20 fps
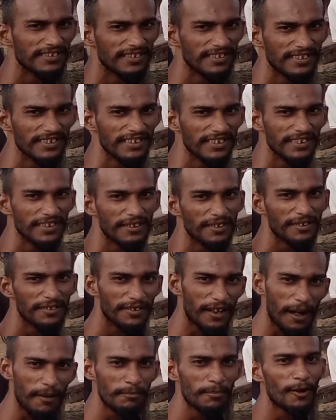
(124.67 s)
बस वो
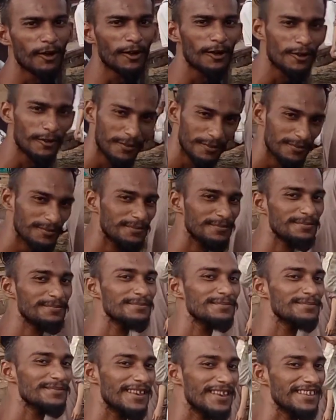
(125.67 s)
बोलो
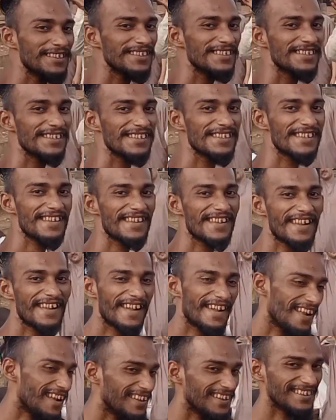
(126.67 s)

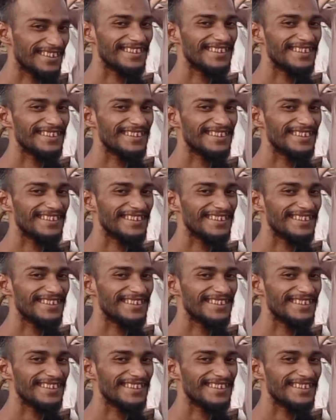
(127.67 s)
अब आप